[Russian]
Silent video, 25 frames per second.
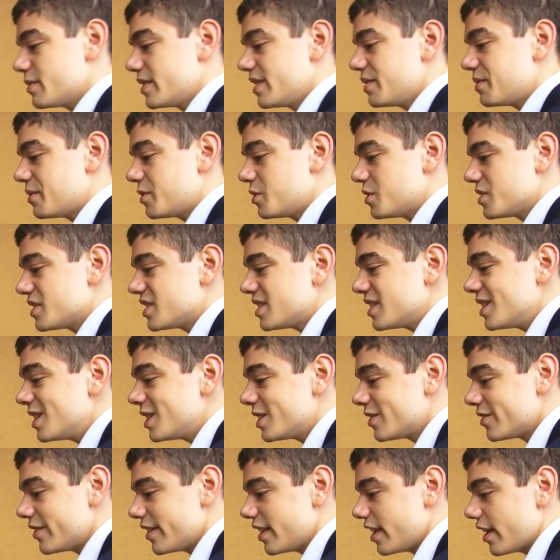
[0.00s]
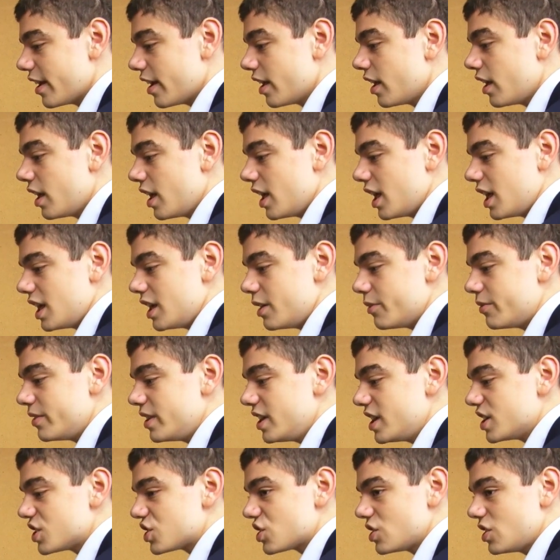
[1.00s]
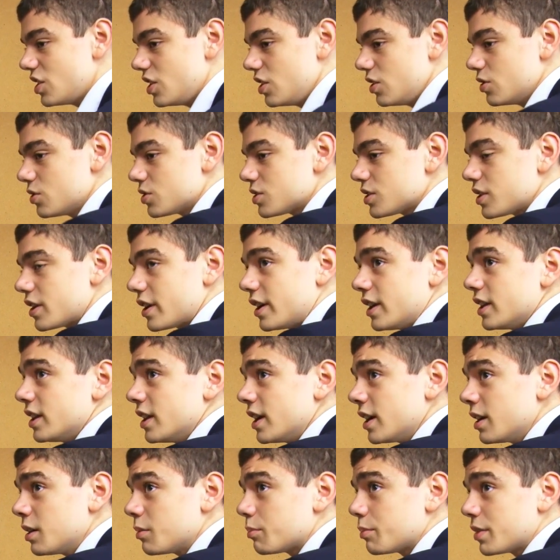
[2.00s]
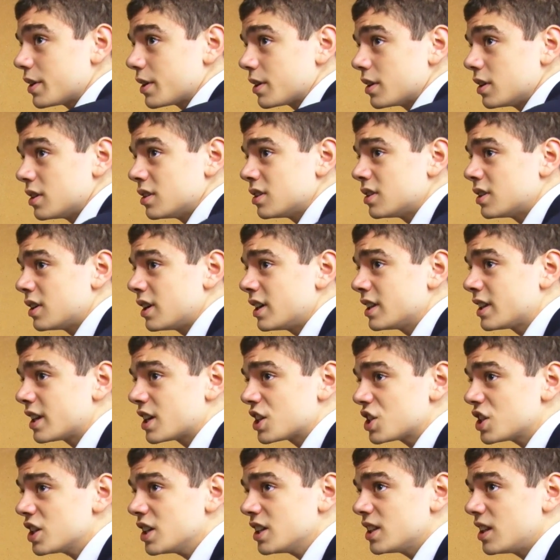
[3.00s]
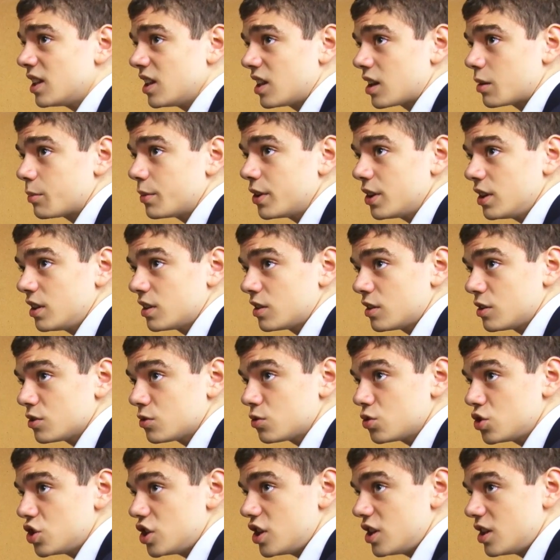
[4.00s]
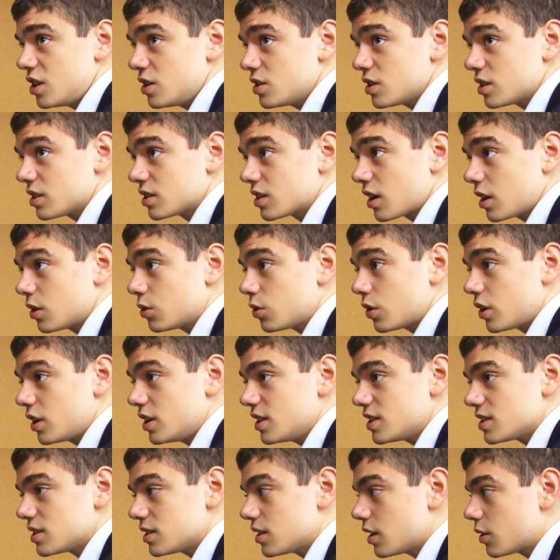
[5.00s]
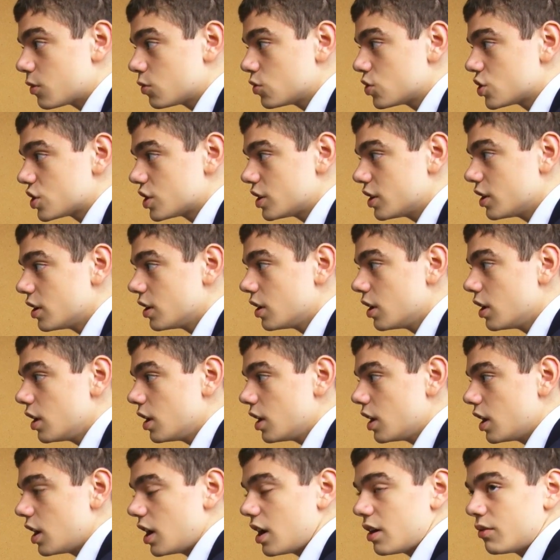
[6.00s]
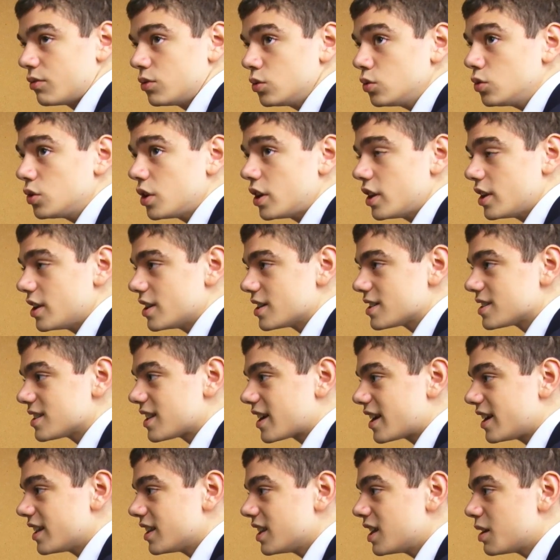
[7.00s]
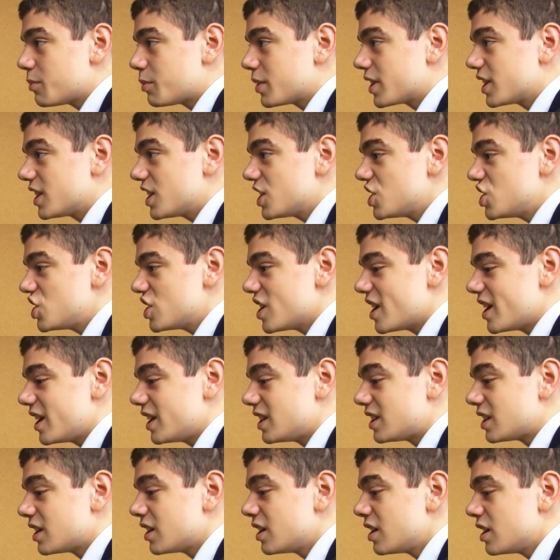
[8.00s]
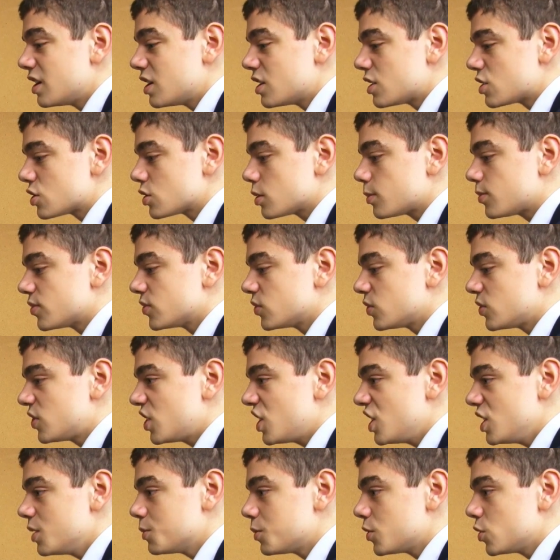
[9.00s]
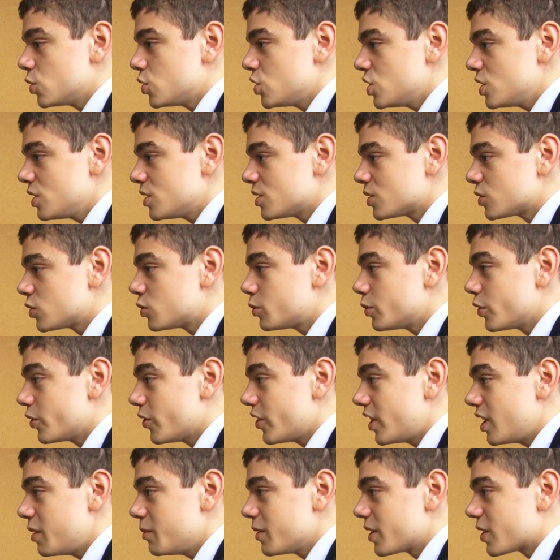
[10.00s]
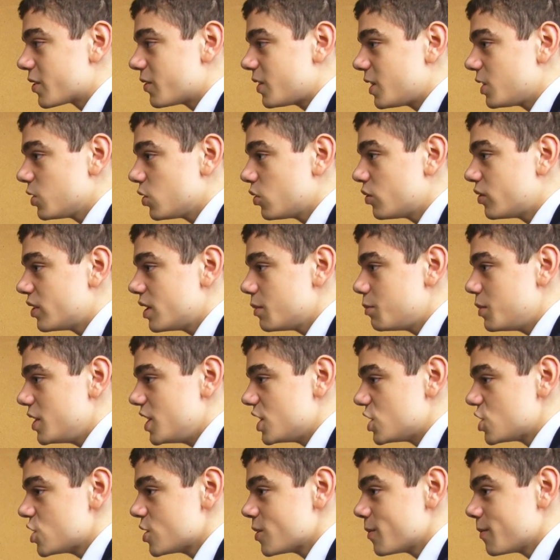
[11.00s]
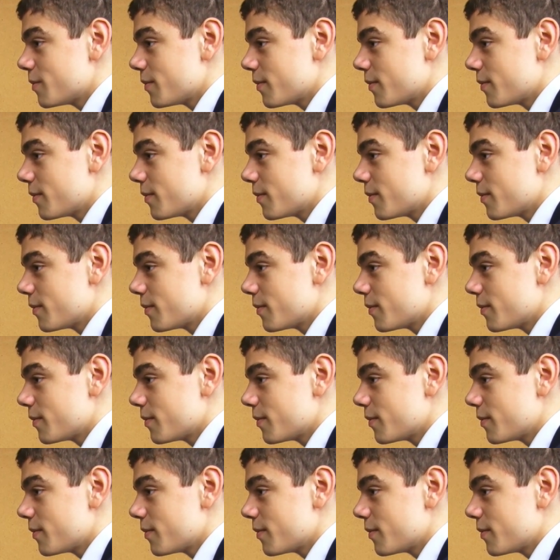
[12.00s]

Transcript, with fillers: моего исследования, и внешняя ее сторона э, отражает электромагнитное излучение, которое есть снаружи, а внутренняя сторона поглощает – чтобы внутри не получилась, грубо говоря, микроволновая печь.